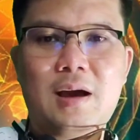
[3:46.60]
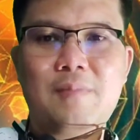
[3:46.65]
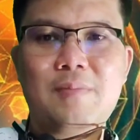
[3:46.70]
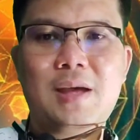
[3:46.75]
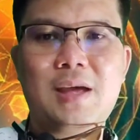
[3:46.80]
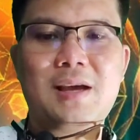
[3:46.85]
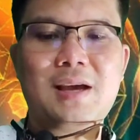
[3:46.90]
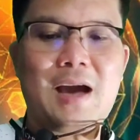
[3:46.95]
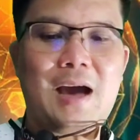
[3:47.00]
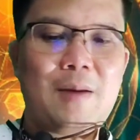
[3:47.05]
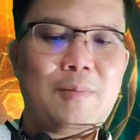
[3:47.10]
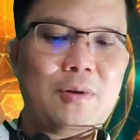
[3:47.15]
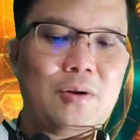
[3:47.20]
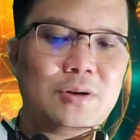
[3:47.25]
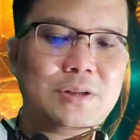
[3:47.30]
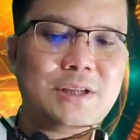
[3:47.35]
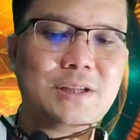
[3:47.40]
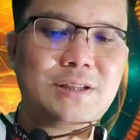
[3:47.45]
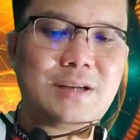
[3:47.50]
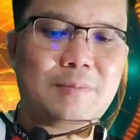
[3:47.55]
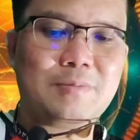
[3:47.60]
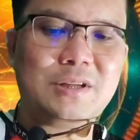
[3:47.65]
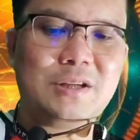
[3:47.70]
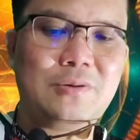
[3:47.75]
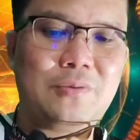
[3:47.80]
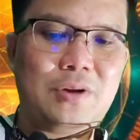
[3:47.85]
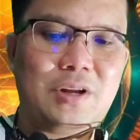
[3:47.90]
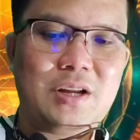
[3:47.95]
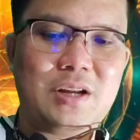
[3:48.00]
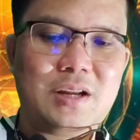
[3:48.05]
อเมริกาเป็นคนสนับส
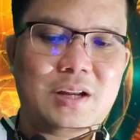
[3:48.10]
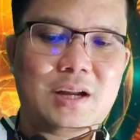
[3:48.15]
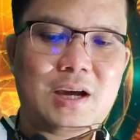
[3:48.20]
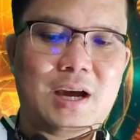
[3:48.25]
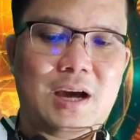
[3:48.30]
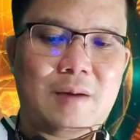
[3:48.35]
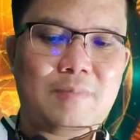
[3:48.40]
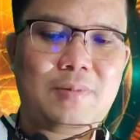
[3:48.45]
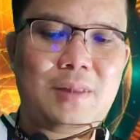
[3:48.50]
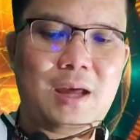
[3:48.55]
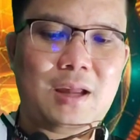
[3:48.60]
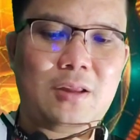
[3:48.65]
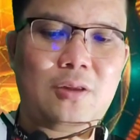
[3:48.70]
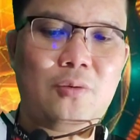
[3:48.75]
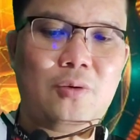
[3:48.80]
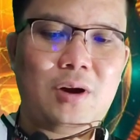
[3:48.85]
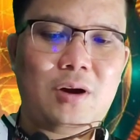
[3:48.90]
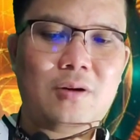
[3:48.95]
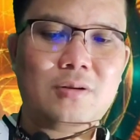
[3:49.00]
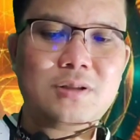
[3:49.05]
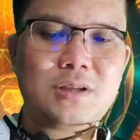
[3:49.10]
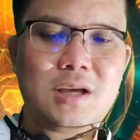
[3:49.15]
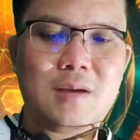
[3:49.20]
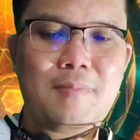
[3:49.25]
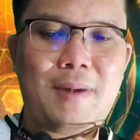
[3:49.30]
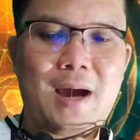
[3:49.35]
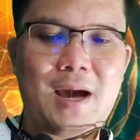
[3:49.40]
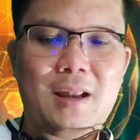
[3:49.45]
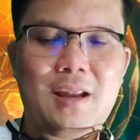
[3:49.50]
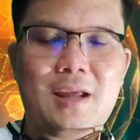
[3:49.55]
นุนนะครับ แต่ตัวของชี
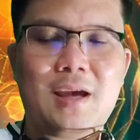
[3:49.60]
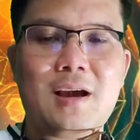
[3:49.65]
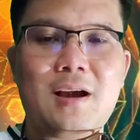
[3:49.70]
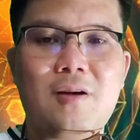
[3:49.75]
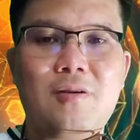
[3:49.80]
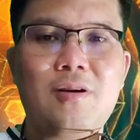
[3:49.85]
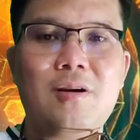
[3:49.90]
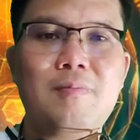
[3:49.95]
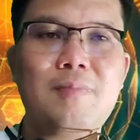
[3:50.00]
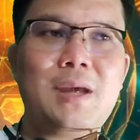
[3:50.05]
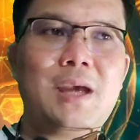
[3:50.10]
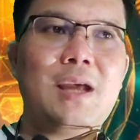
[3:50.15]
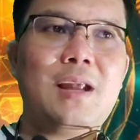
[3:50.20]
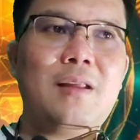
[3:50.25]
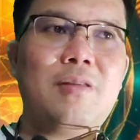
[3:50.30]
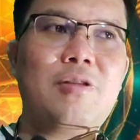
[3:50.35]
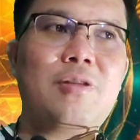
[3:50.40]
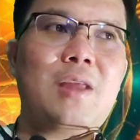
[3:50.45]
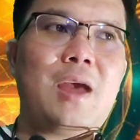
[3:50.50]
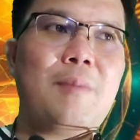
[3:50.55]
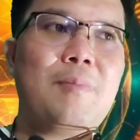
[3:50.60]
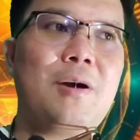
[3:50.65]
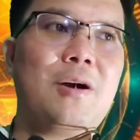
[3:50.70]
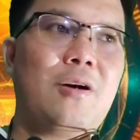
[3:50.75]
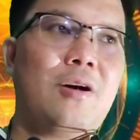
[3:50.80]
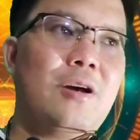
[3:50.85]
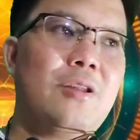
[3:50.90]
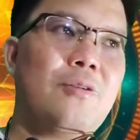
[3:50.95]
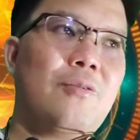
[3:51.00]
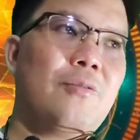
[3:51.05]
บาเนี่ยเขาก็มี
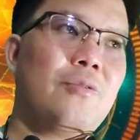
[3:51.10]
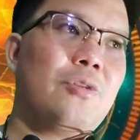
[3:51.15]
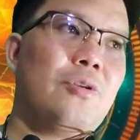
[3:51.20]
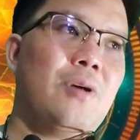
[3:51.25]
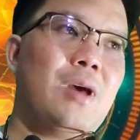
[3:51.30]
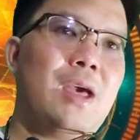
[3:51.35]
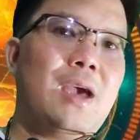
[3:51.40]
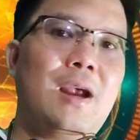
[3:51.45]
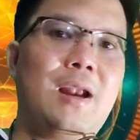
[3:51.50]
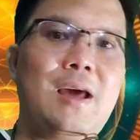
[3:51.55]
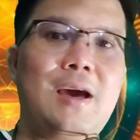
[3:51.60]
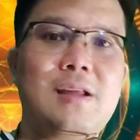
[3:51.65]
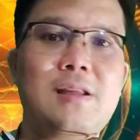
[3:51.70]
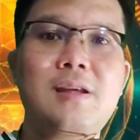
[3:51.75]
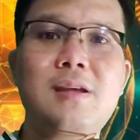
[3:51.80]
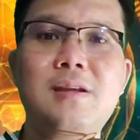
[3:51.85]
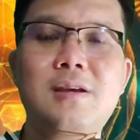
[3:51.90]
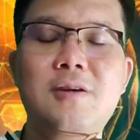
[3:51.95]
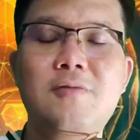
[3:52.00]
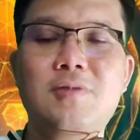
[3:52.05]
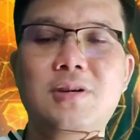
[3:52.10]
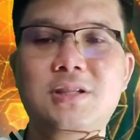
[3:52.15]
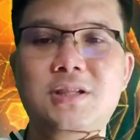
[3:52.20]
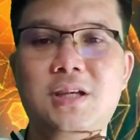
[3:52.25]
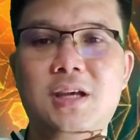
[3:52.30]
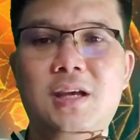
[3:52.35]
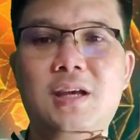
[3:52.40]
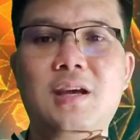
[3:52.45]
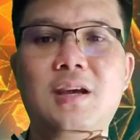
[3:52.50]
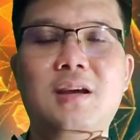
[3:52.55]
stablecoin ของตัวเองแหละ ที่ชื่อว่า
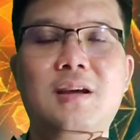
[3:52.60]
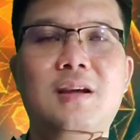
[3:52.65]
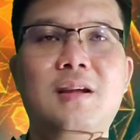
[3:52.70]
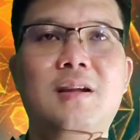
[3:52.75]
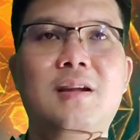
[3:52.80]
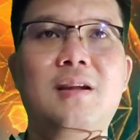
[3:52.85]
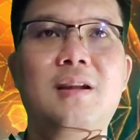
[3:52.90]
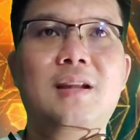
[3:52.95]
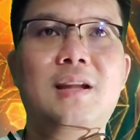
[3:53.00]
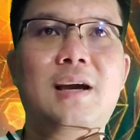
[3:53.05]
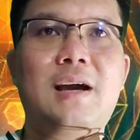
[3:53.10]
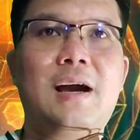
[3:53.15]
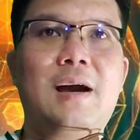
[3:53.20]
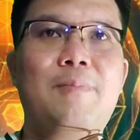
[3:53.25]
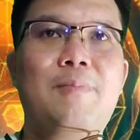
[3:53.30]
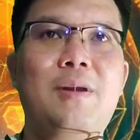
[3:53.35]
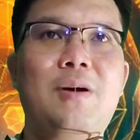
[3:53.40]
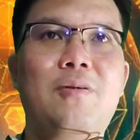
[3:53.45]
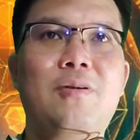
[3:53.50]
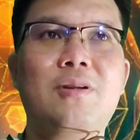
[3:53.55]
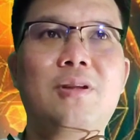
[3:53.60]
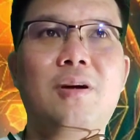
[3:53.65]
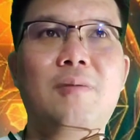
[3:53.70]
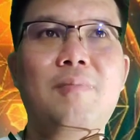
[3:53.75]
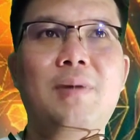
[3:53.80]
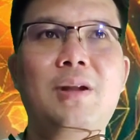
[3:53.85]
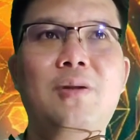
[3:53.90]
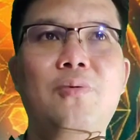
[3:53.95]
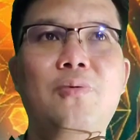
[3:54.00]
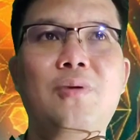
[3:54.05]
ชิ นะครับ เราก็ต้อง
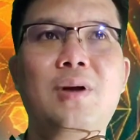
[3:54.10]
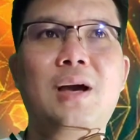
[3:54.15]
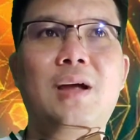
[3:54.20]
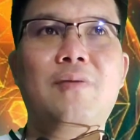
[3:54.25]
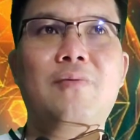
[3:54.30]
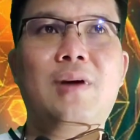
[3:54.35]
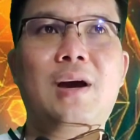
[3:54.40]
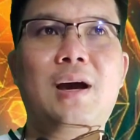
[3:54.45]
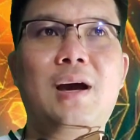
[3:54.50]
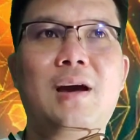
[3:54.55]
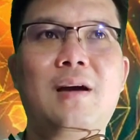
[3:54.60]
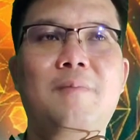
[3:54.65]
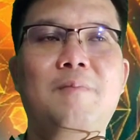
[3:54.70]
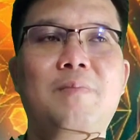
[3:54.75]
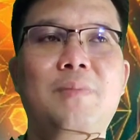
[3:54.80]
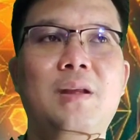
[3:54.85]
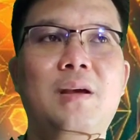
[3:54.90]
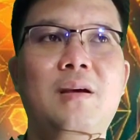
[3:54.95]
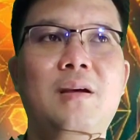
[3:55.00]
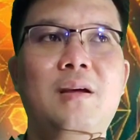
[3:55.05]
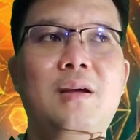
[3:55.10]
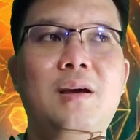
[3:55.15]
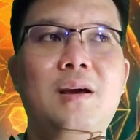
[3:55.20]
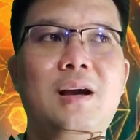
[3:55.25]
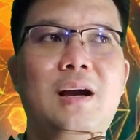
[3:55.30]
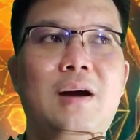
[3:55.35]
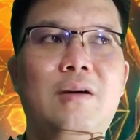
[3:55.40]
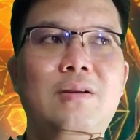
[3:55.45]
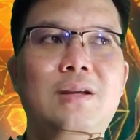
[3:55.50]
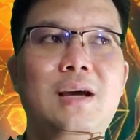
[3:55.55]
มาดูกันว่า
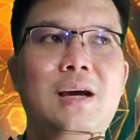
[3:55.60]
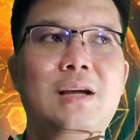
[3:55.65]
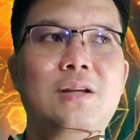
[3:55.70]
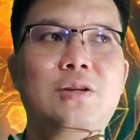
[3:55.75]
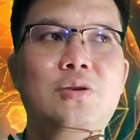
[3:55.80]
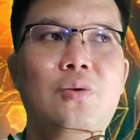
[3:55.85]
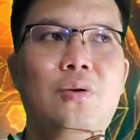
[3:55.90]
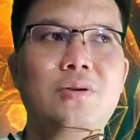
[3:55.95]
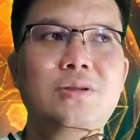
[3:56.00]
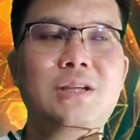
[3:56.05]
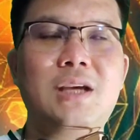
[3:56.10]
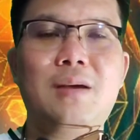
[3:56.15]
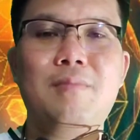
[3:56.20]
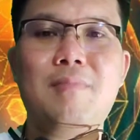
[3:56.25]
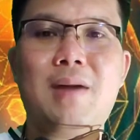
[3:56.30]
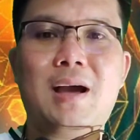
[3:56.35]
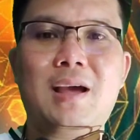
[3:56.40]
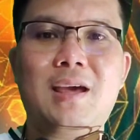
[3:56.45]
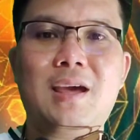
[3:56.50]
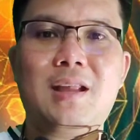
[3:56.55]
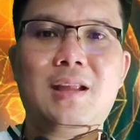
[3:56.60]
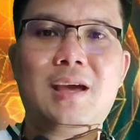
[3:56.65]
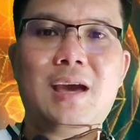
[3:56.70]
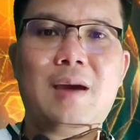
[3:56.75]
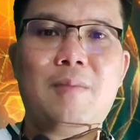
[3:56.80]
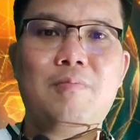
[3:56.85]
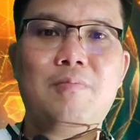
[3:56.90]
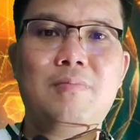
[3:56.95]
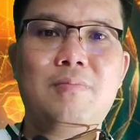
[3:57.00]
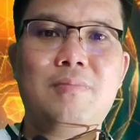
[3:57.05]
เขาจะช่วงชิง market
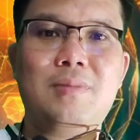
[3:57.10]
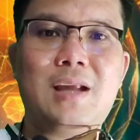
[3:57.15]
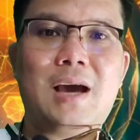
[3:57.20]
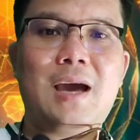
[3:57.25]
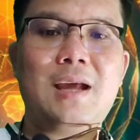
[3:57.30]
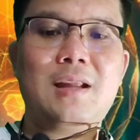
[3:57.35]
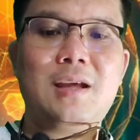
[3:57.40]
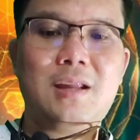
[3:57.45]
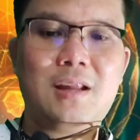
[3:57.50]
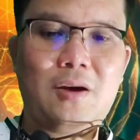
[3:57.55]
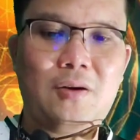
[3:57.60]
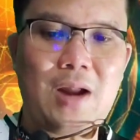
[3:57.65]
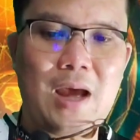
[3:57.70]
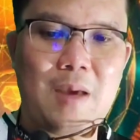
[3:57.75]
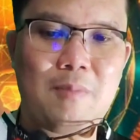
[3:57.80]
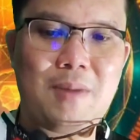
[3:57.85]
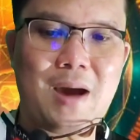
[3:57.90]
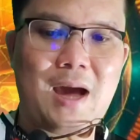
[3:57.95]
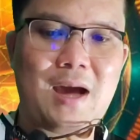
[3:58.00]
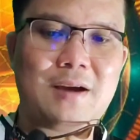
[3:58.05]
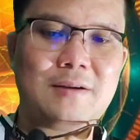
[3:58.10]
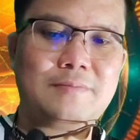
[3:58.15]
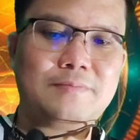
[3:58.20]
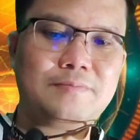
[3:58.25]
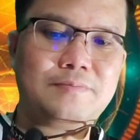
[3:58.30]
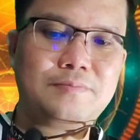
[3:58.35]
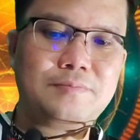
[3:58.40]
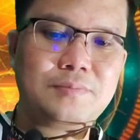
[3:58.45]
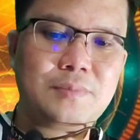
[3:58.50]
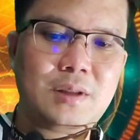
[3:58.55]
cap ได้ที่เท่าไหร่บ้าง
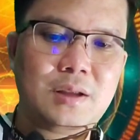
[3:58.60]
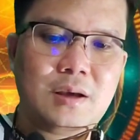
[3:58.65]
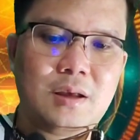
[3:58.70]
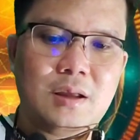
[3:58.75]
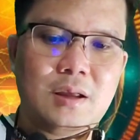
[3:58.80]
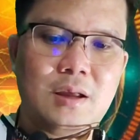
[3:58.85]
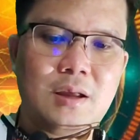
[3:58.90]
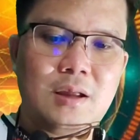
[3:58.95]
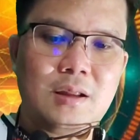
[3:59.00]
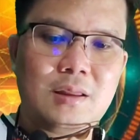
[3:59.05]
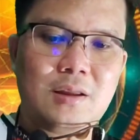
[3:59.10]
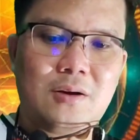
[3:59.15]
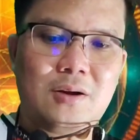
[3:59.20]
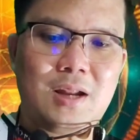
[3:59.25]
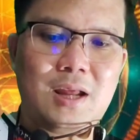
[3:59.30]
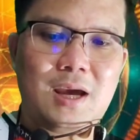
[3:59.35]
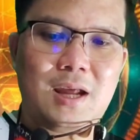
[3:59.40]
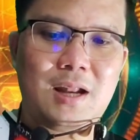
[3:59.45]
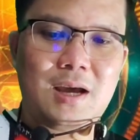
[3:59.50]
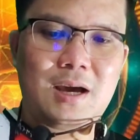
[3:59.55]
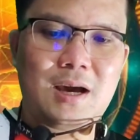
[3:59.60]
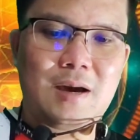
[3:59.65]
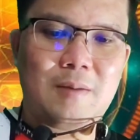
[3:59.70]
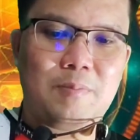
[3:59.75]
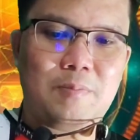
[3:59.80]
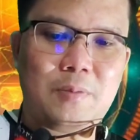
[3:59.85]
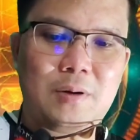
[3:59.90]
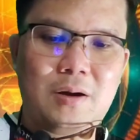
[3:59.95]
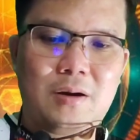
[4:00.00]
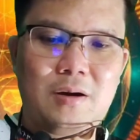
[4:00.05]
ตอนนี้นะครับ
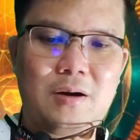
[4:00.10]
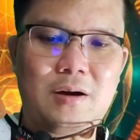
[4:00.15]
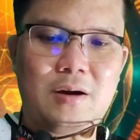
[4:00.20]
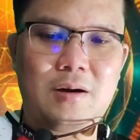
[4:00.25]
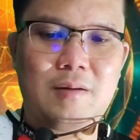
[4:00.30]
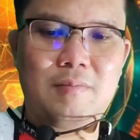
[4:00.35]
ก็